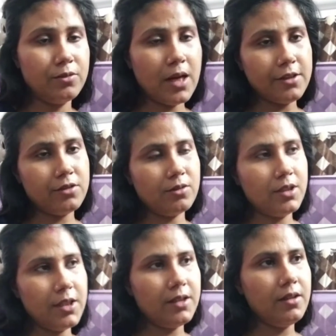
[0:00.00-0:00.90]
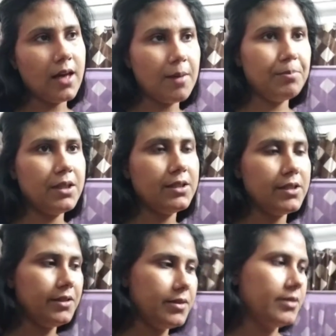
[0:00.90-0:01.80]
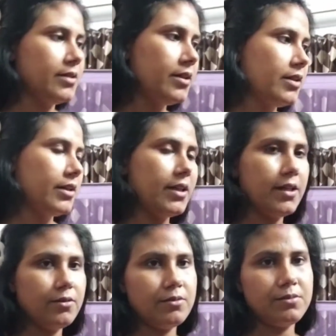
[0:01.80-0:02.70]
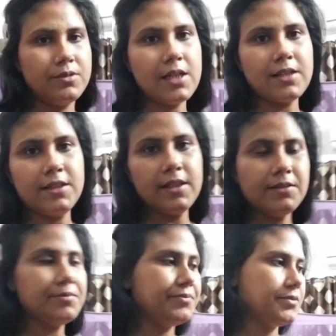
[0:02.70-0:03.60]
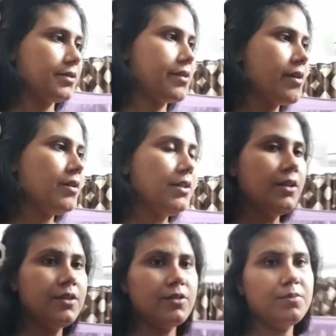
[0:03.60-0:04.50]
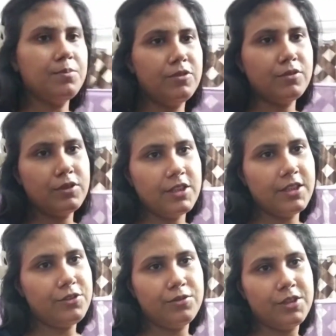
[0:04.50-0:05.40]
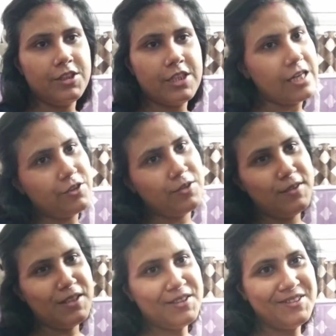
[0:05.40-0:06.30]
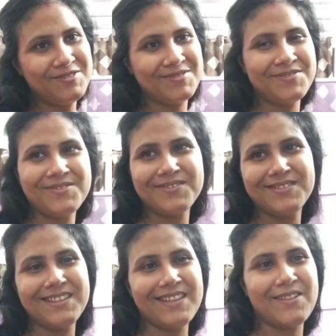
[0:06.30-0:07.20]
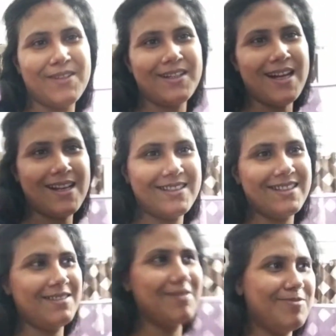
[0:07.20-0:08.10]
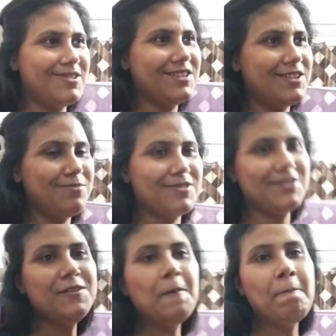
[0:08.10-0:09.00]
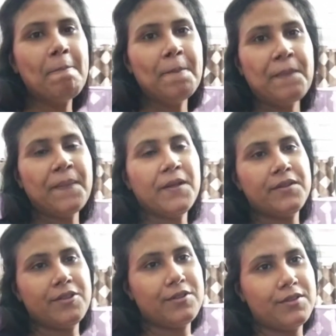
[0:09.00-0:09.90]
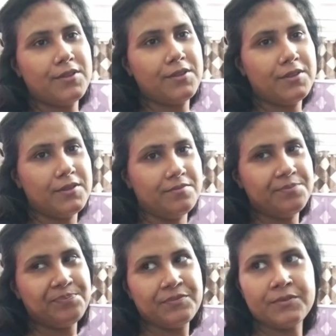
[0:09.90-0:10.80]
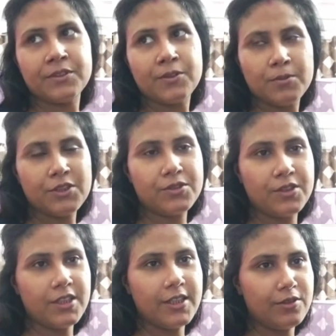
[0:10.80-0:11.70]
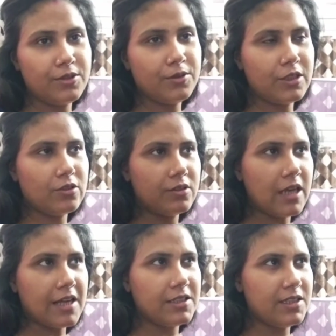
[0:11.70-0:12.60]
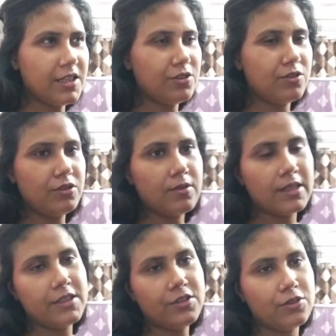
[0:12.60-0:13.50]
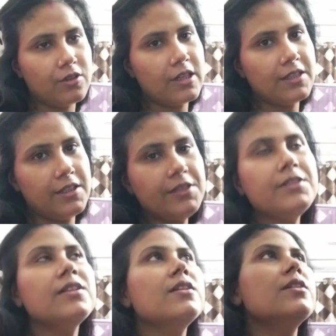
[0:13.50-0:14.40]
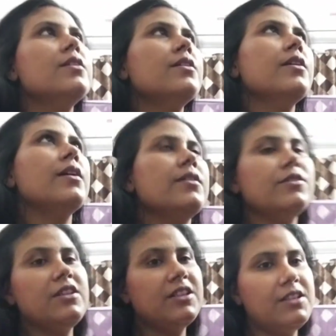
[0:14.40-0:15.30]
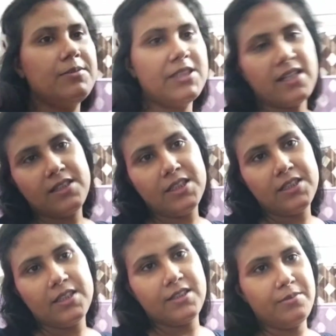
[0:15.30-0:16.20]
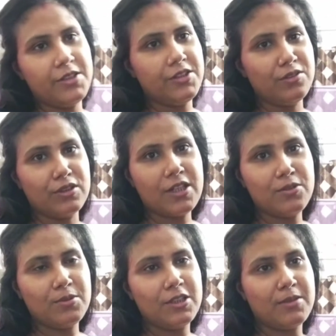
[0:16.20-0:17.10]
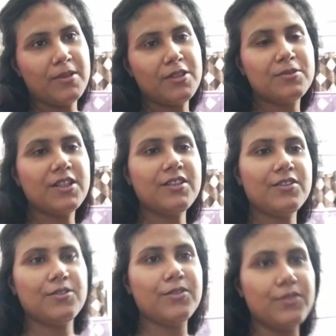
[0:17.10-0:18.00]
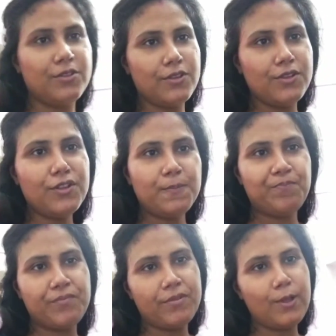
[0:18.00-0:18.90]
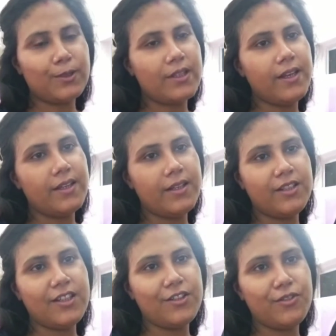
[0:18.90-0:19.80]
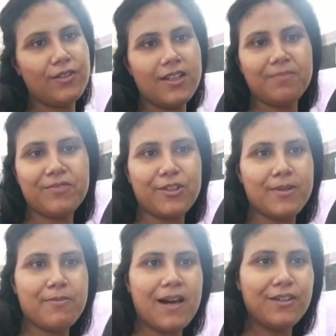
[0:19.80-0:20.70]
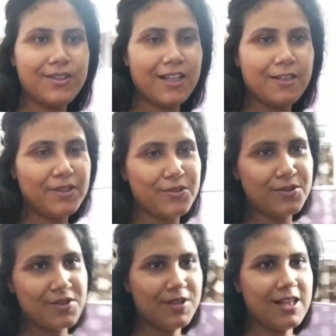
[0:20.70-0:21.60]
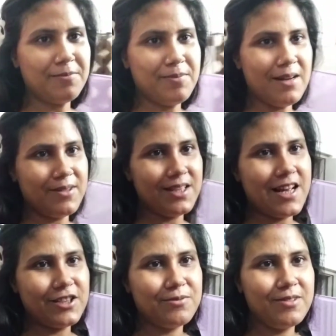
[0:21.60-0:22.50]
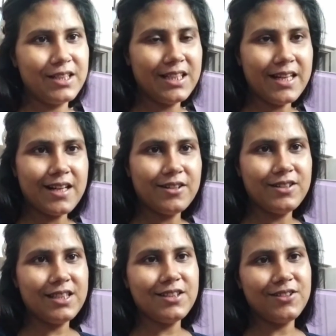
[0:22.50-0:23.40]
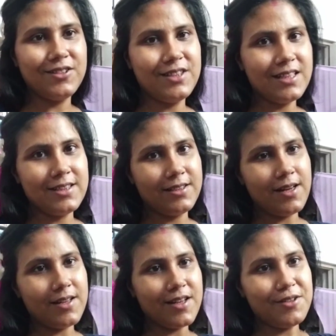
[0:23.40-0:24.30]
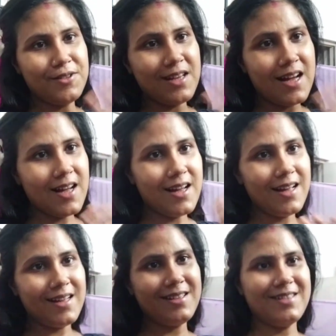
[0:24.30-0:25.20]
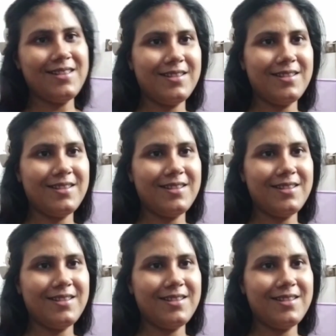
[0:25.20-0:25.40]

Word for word: একটু কাজ করলে হাঁপিয়ে যায় কেন জানি না তো পনেরো দিনের ছুটি শেষ হলো এবার কাজে নেমে পড়েছি পুরো তো অভিশ্রুতির একটু এখন কাশিটা একটু একটু আছে জ্বর আর নেই আর এদিকে টিভি চালিয়ে দিয়েছে বেশি কথাও বলতে পারবো না তো চলো ব্লগটা এখানেই শেষ করলাম সবাই ভালো থাকবে সুস্থ থাকবে আবার নেক্সট ব্লগে দেখা হচ্ছে চলো ঠিক আছে টাটা গুড নাইট